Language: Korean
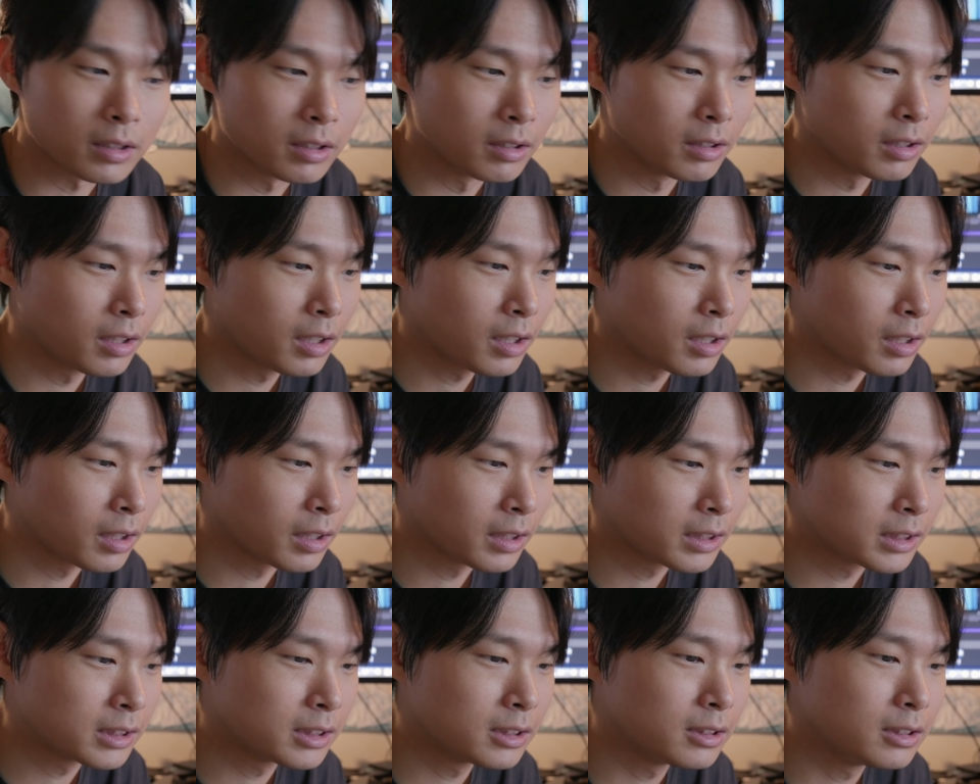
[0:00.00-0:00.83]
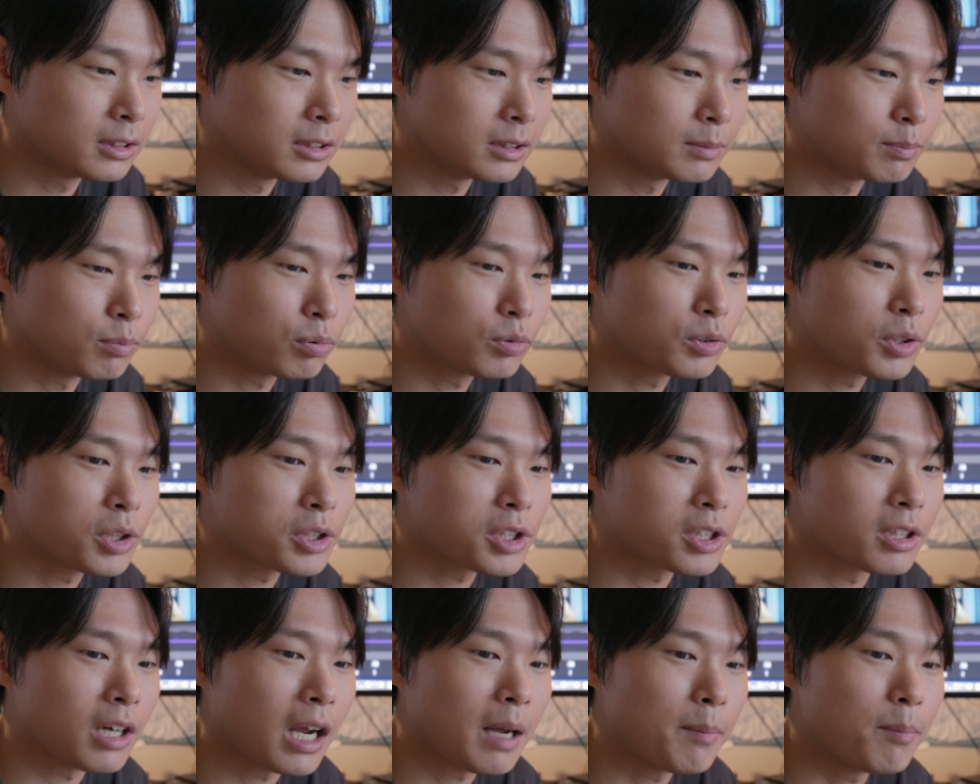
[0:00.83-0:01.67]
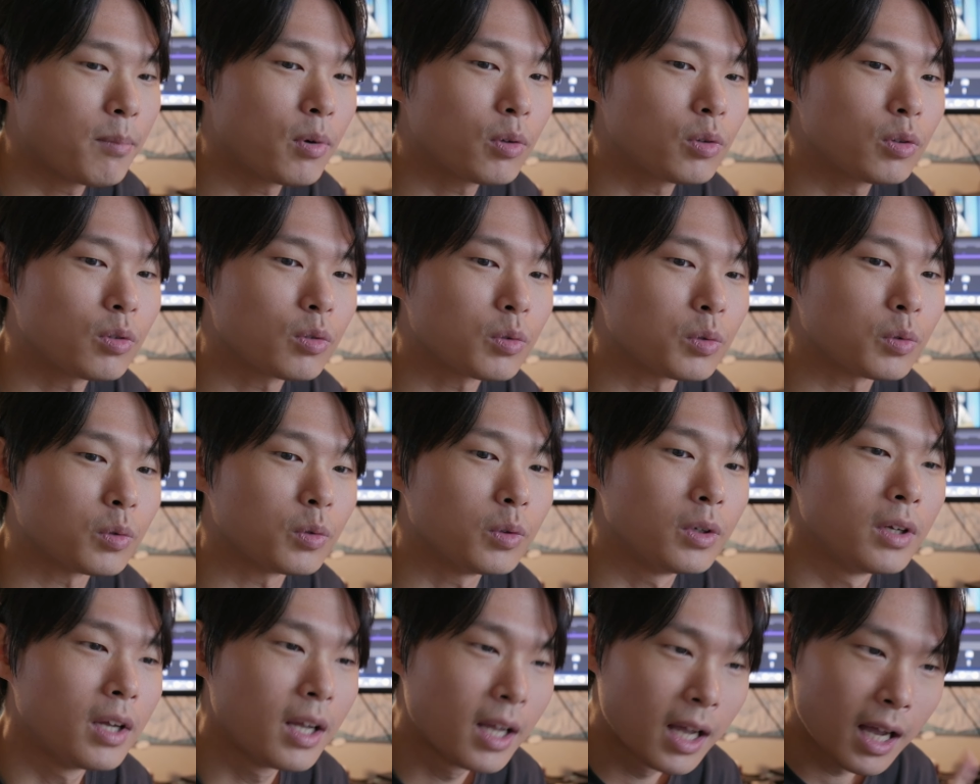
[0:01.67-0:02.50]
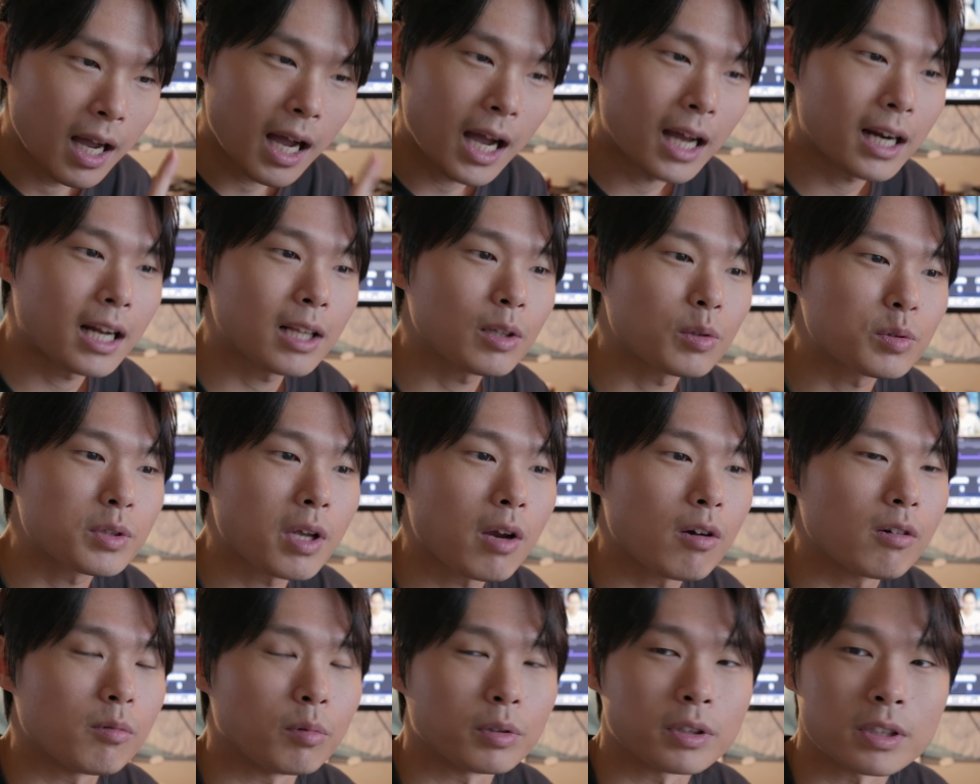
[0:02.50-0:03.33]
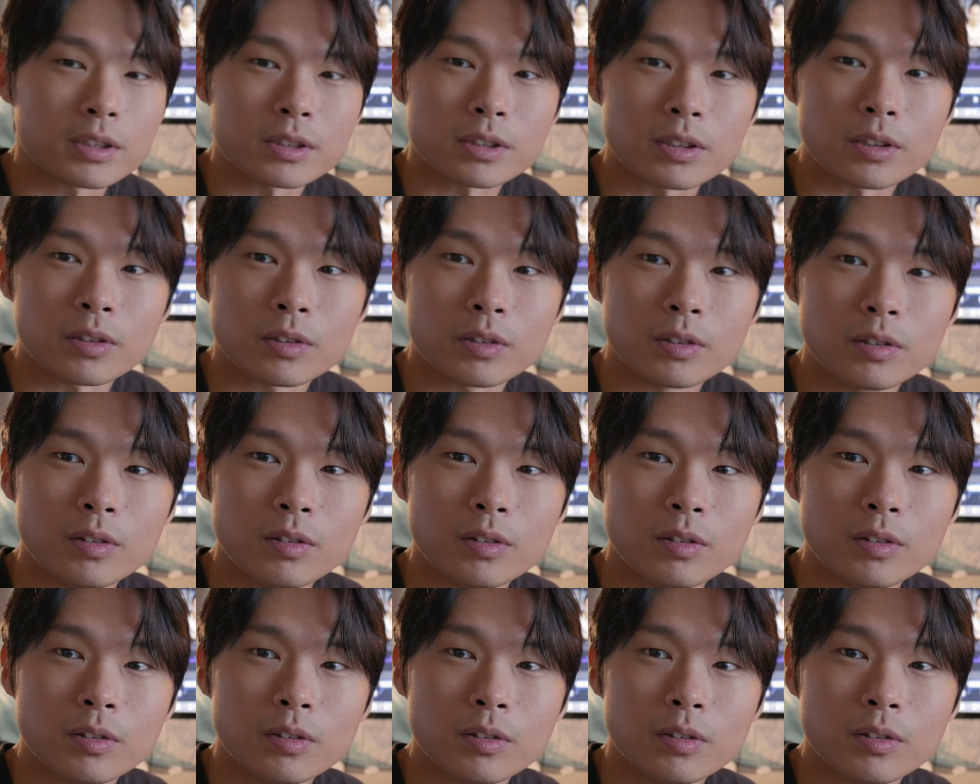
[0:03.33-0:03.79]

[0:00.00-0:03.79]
근데 그 푸티지를 한 번도 하나도 사용을 못했어요